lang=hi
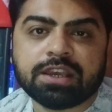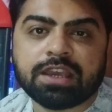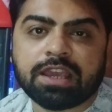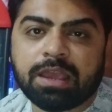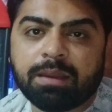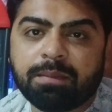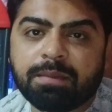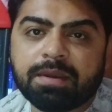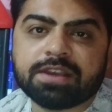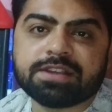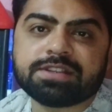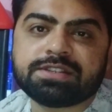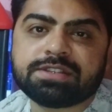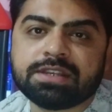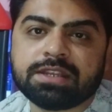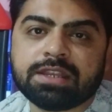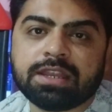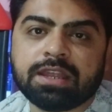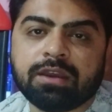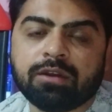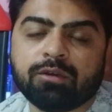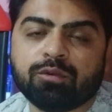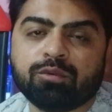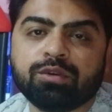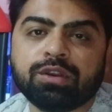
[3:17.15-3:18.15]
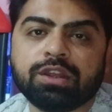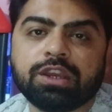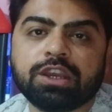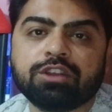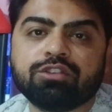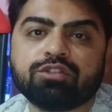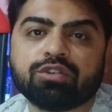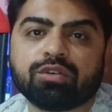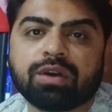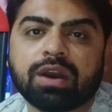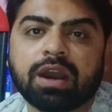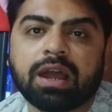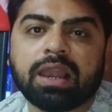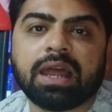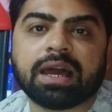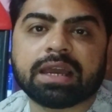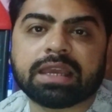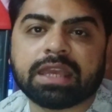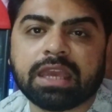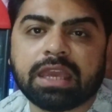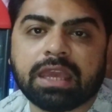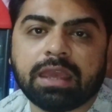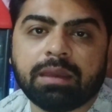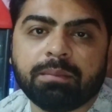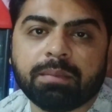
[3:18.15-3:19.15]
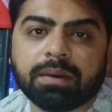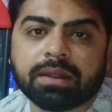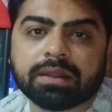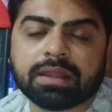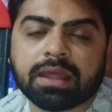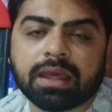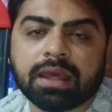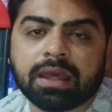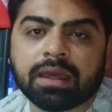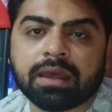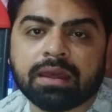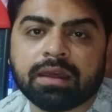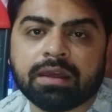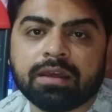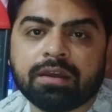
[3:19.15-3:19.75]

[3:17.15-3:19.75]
हिमेश जी ने उनकी जो कला की कीमत है